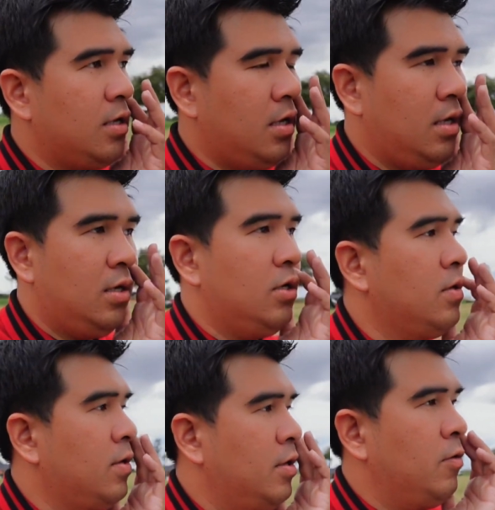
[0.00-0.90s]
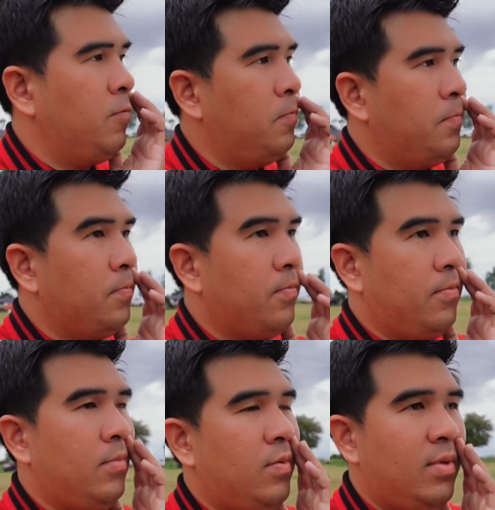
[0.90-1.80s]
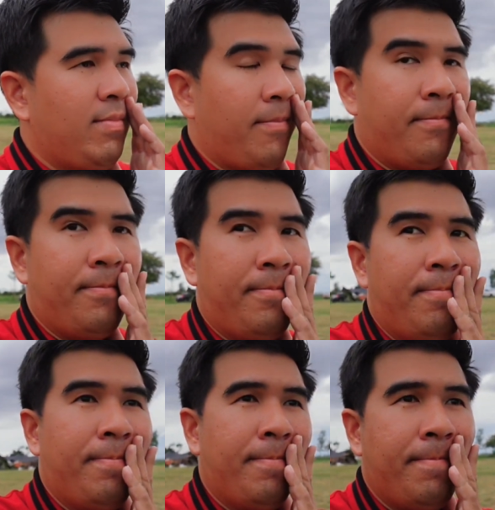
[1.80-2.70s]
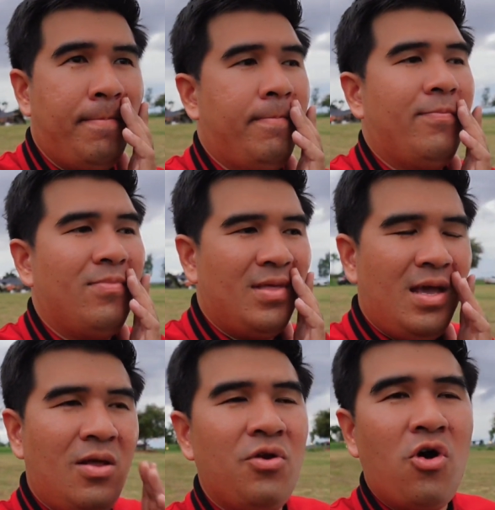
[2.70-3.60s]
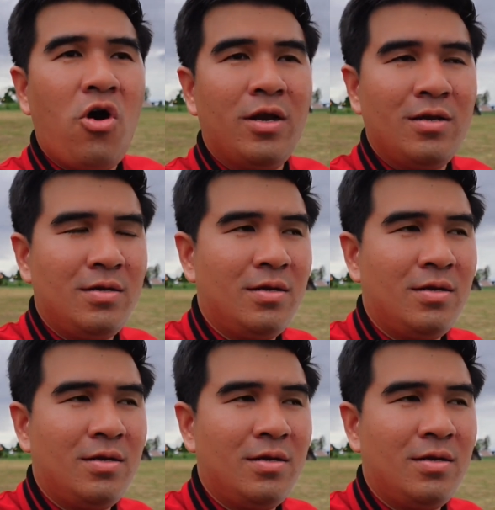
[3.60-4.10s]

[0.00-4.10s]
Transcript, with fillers: คือมันมีแบบให้เรานอน